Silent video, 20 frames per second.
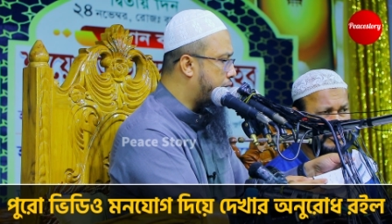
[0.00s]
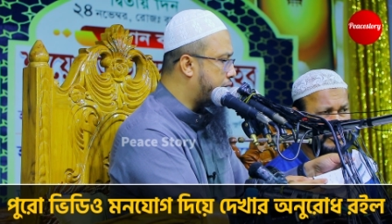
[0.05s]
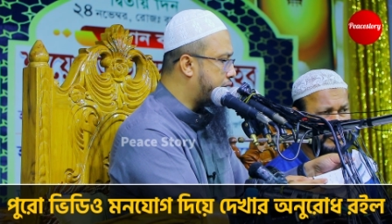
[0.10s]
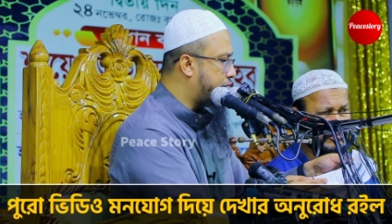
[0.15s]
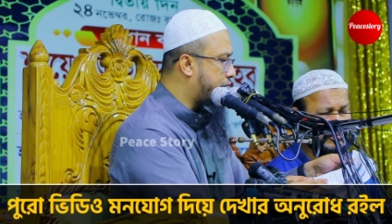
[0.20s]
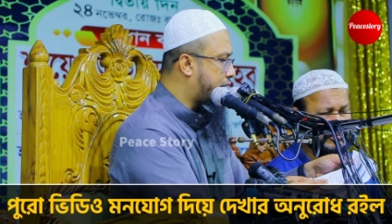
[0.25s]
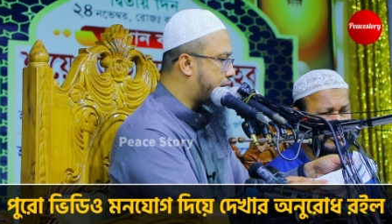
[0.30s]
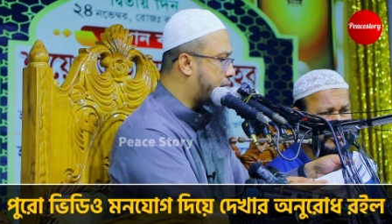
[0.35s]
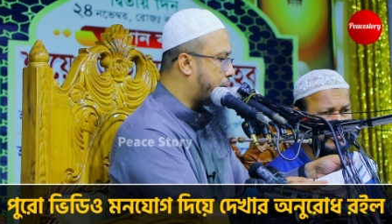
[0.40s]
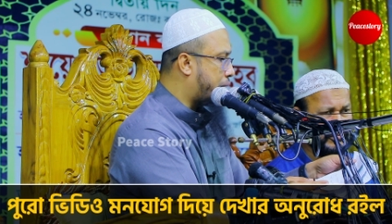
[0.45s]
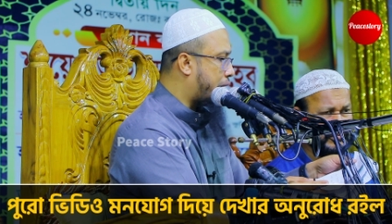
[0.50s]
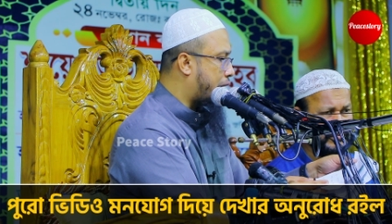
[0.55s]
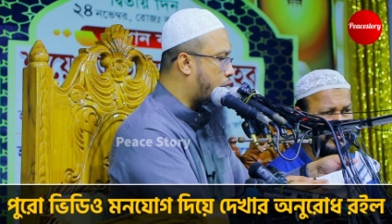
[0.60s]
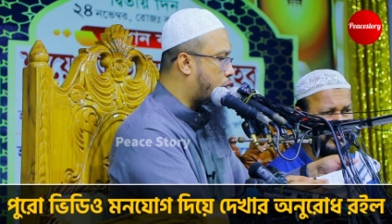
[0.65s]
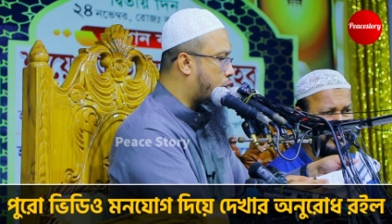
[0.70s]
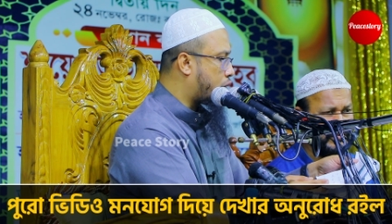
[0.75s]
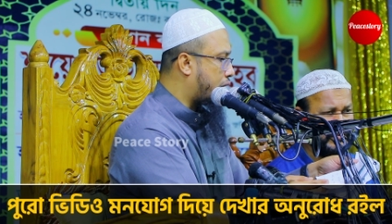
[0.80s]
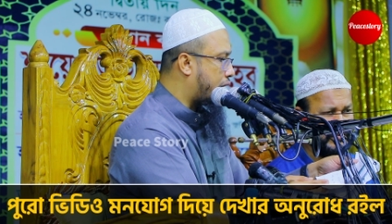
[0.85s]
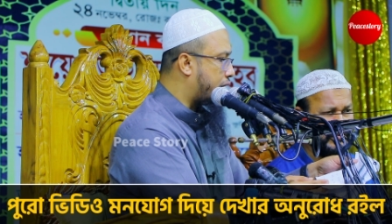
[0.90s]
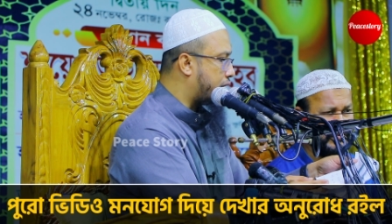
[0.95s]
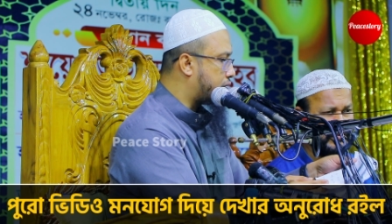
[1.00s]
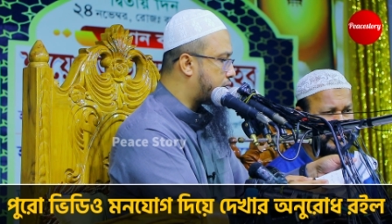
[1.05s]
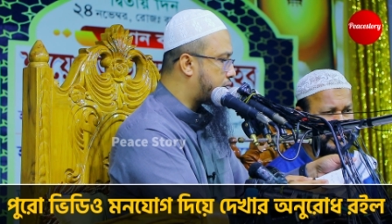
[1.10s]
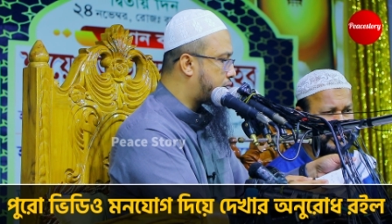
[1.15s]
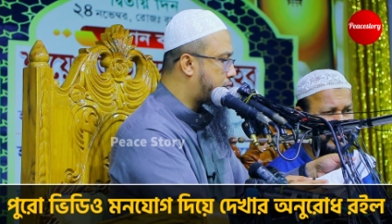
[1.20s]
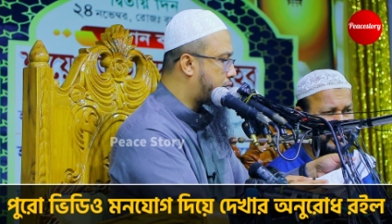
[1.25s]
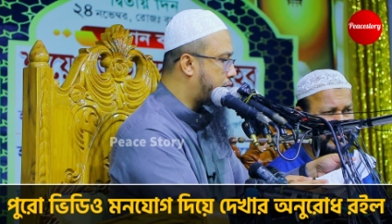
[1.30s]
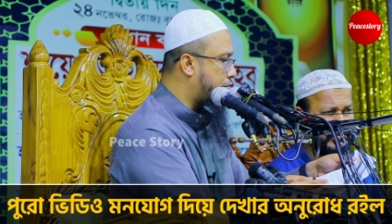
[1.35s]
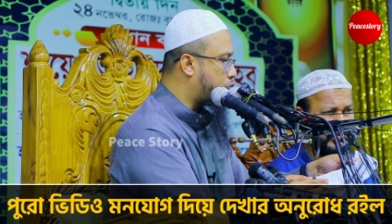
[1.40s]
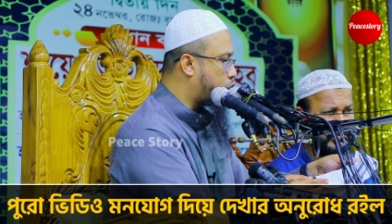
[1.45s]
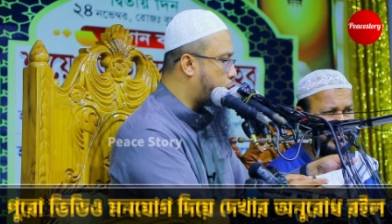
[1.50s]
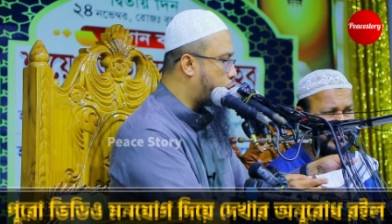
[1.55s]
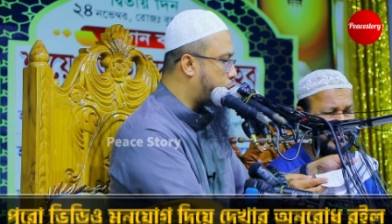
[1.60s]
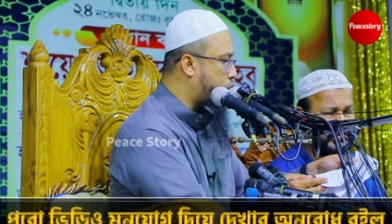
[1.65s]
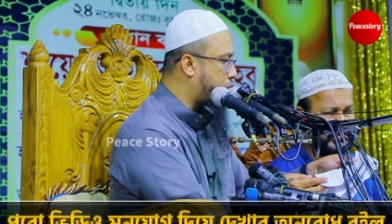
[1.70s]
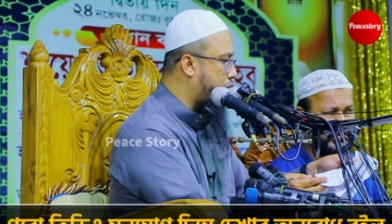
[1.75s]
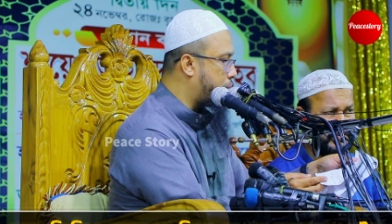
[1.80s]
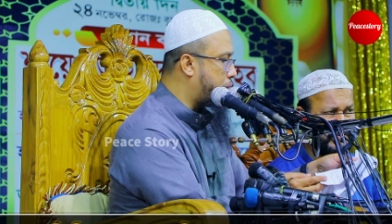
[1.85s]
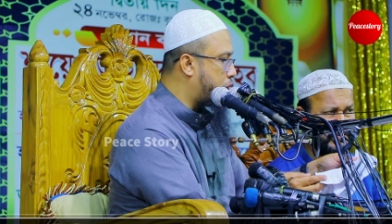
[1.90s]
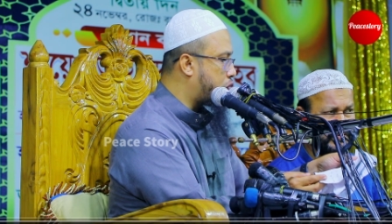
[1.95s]
এটি একটি ভালো কাজ কিন্তু
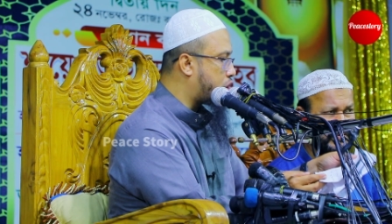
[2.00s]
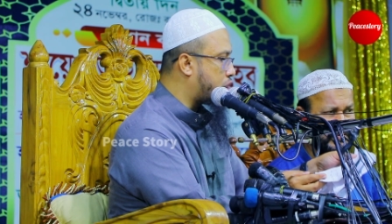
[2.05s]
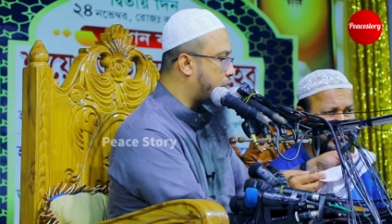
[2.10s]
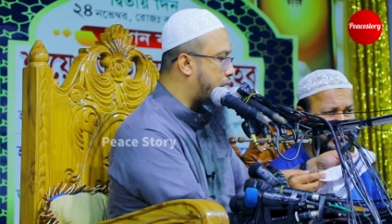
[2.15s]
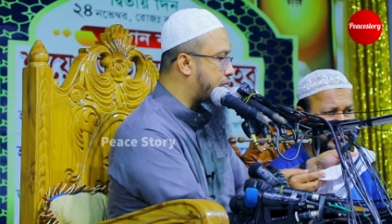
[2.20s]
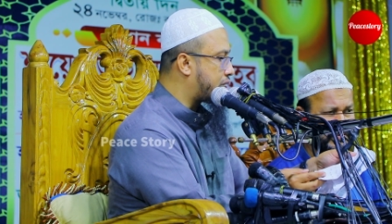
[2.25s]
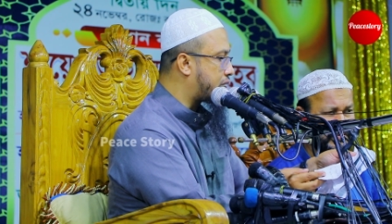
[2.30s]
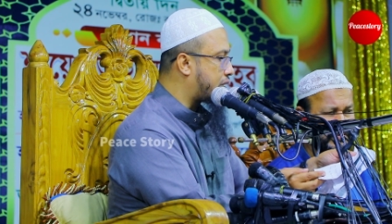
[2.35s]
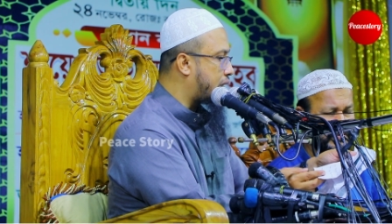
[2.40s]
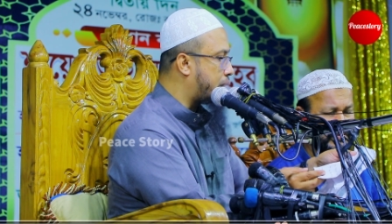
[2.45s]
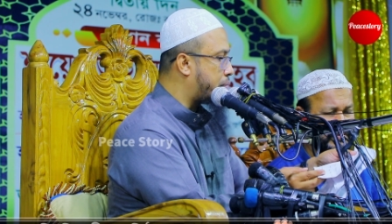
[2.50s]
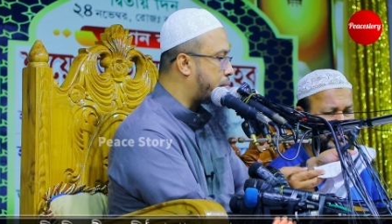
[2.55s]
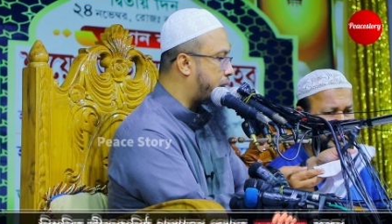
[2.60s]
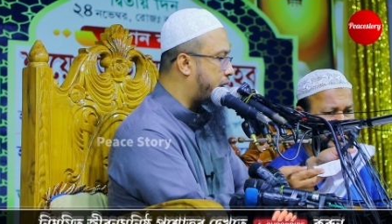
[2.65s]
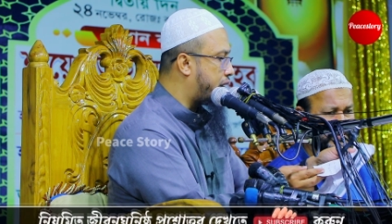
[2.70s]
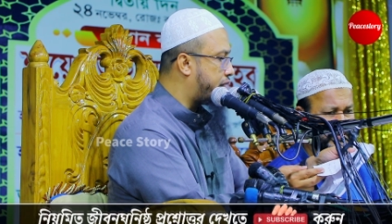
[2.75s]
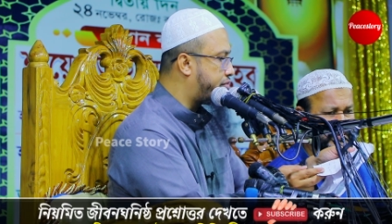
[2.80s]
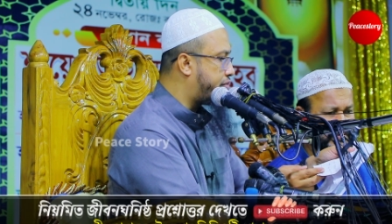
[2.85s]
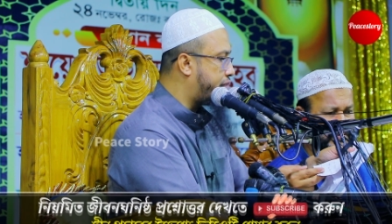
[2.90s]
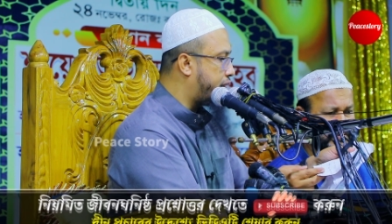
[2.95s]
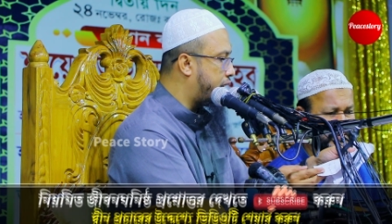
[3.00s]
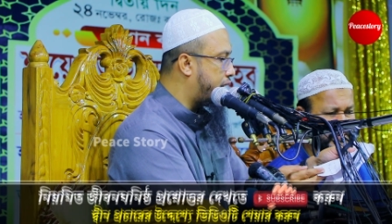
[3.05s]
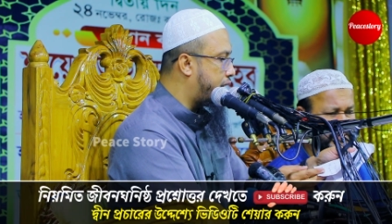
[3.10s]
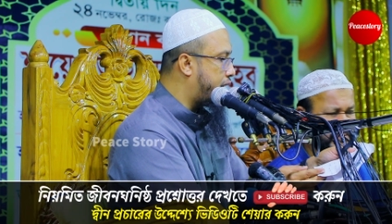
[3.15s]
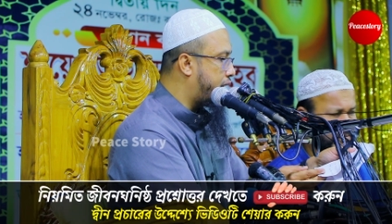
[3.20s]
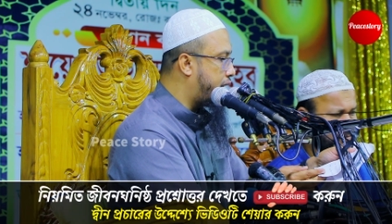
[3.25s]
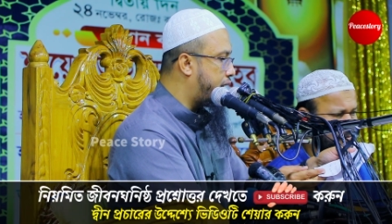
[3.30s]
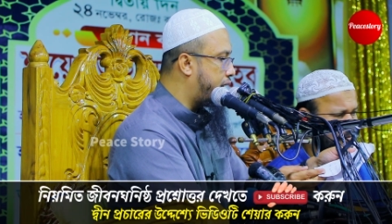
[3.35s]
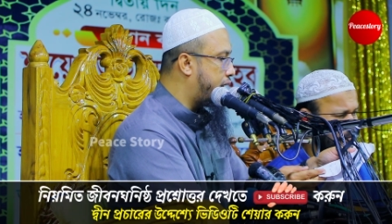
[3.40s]
দুঃখের বিষয় আজকের মাহফিলে